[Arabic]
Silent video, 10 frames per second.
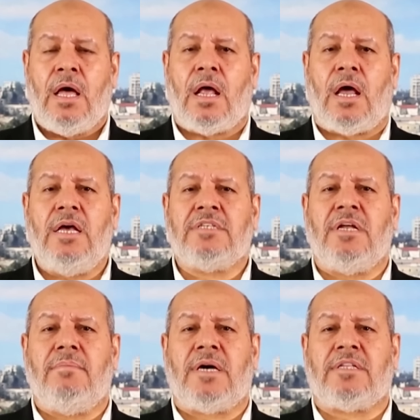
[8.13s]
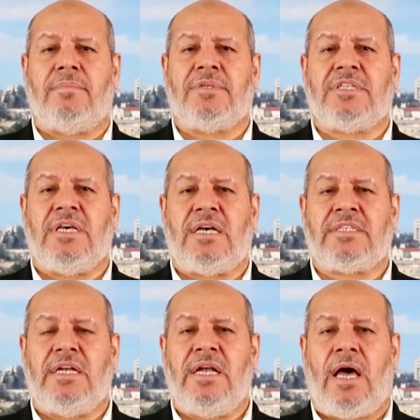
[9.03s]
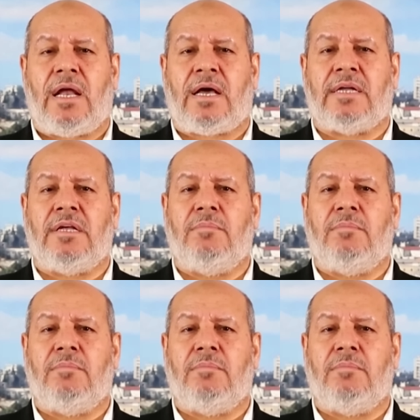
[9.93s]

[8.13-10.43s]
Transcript: رئيس المكتب السياسي لحركة